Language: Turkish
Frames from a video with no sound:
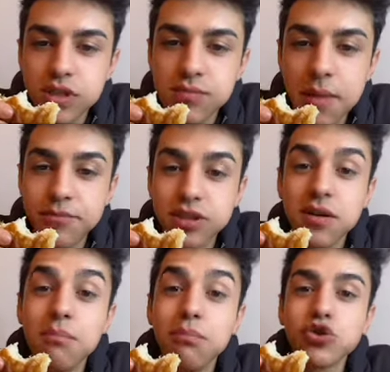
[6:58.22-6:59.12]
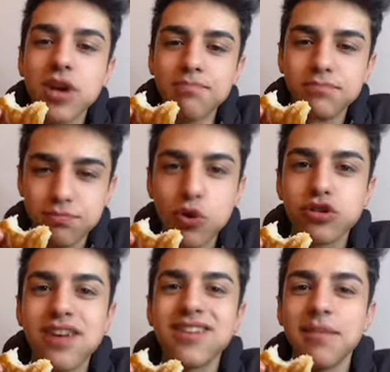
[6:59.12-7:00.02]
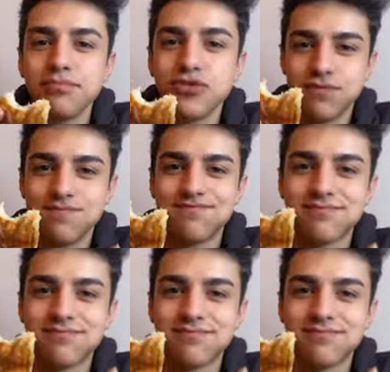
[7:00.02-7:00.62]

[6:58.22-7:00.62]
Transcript: Kim yapmış? Bot yapmış. Botlar yapmış.